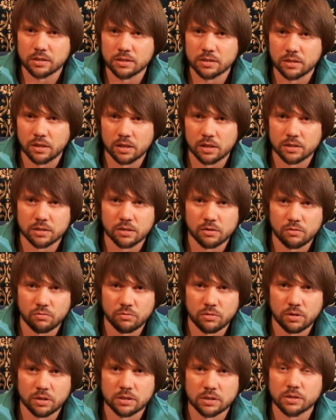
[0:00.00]
на дела
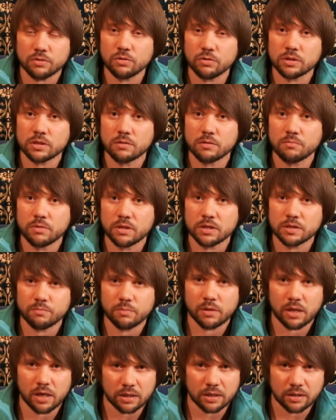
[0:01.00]
закона, остается без
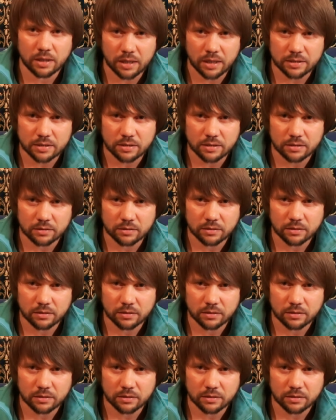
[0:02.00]
благодати.